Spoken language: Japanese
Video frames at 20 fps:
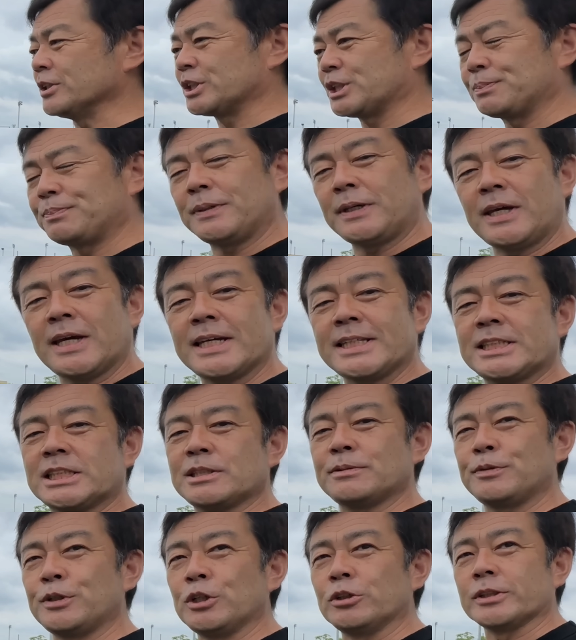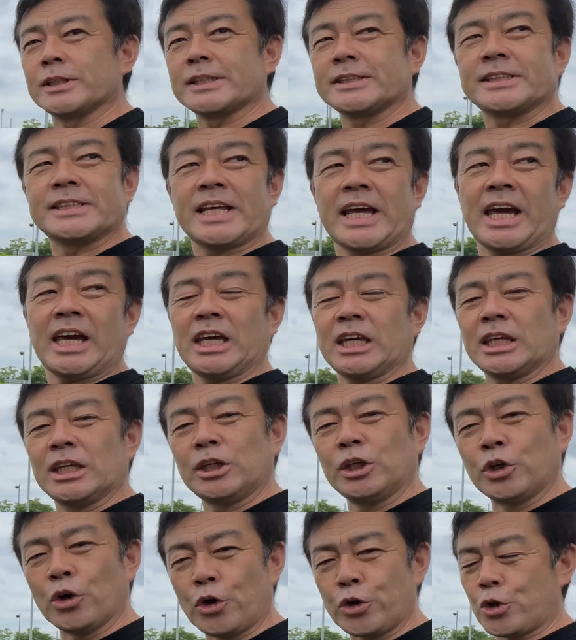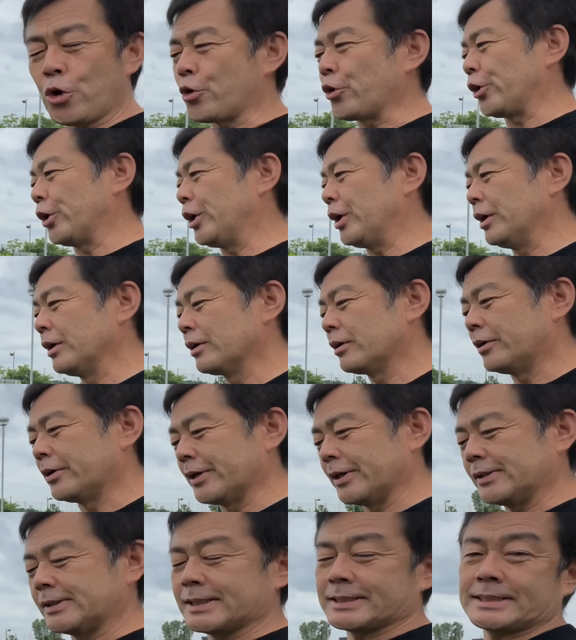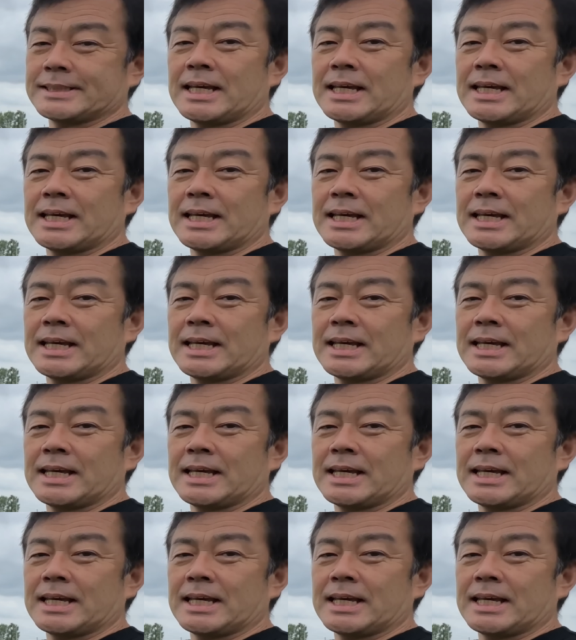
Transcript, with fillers: ウス PHV のですね良いところこれをです